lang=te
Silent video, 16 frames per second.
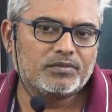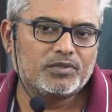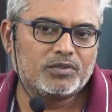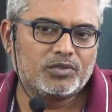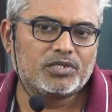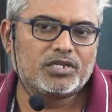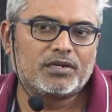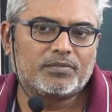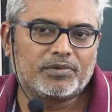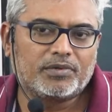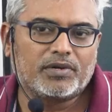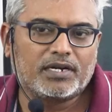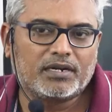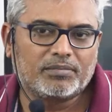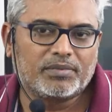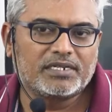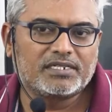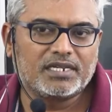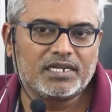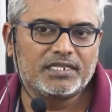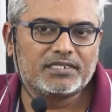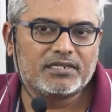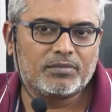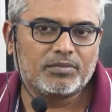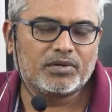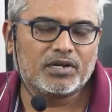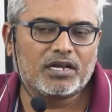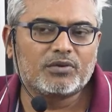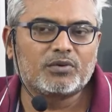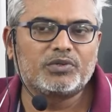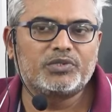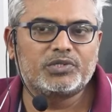చూసినప్పుడు వాటిని పరిశీలించినప్పుడు
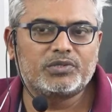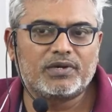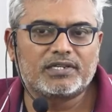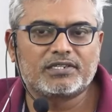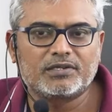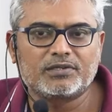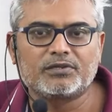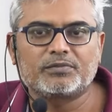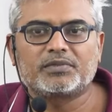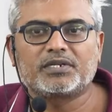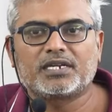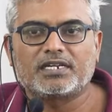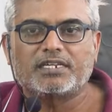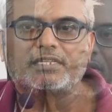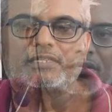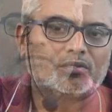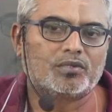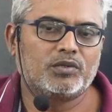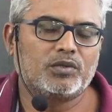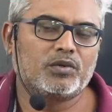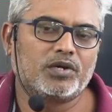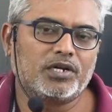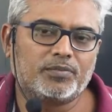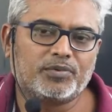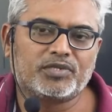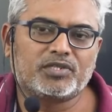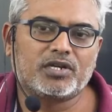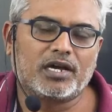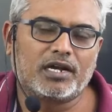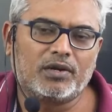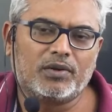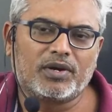నాకు కొంచెం అసంతృప్తి కలిగింది సో కొన్ని
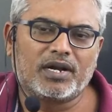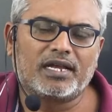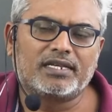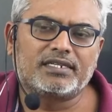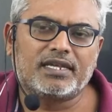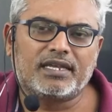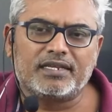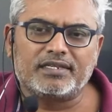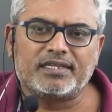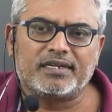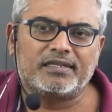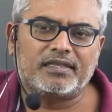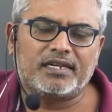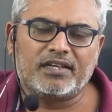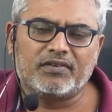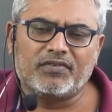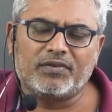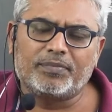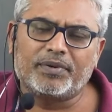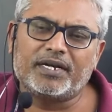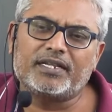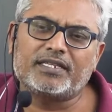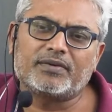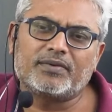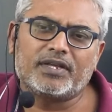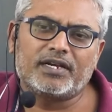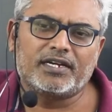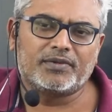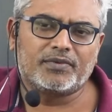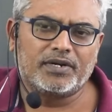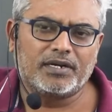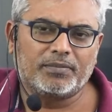పుస్తకాల్లో రాజకీయ చరిత్రకి
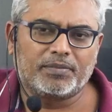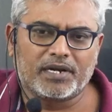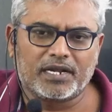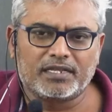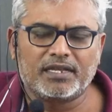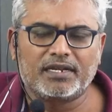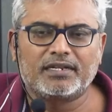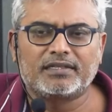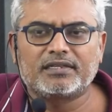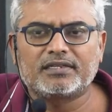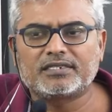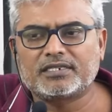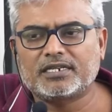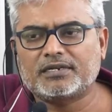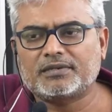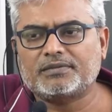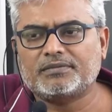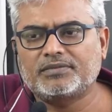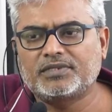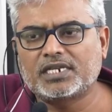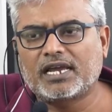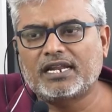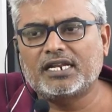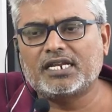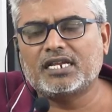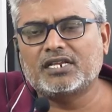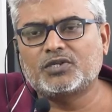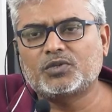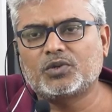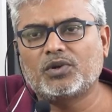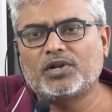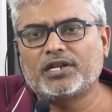విపరీతమైనటువంటి ప్రాధాన్యత ఇచ్చారు చాళుక్య
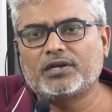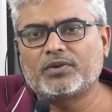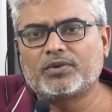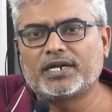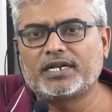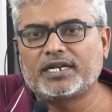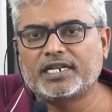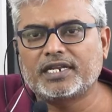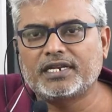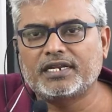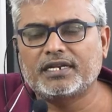చోళయుగం అంటే